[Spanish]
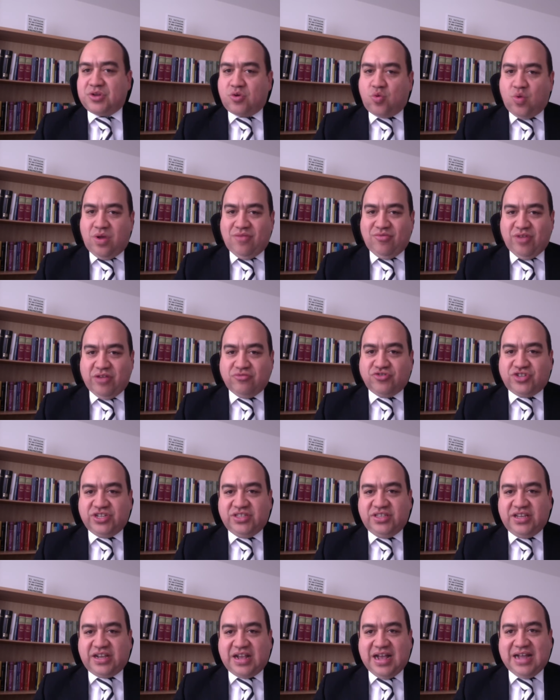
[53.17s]
cuando hay un
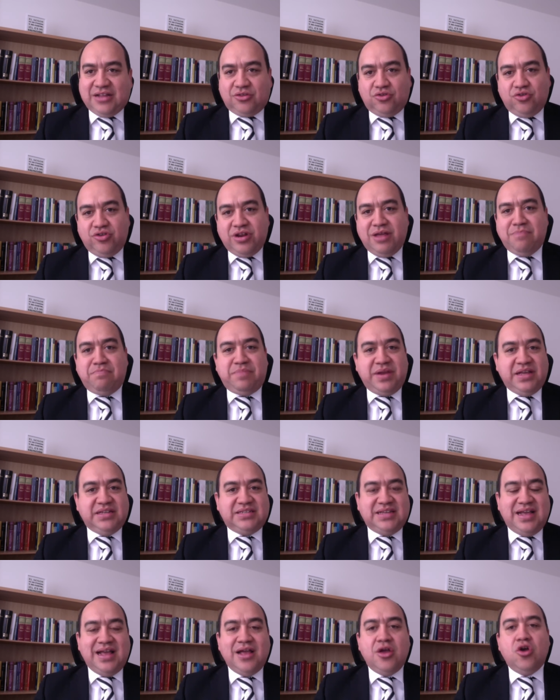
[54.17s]
sindicato y una
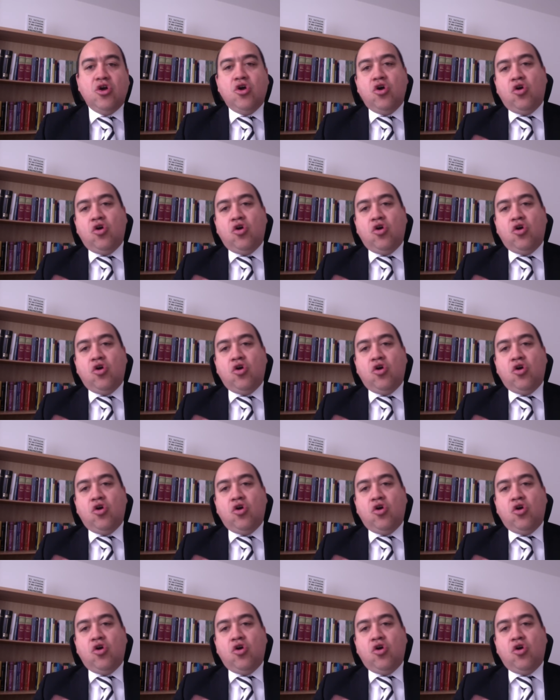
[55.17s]
empresa,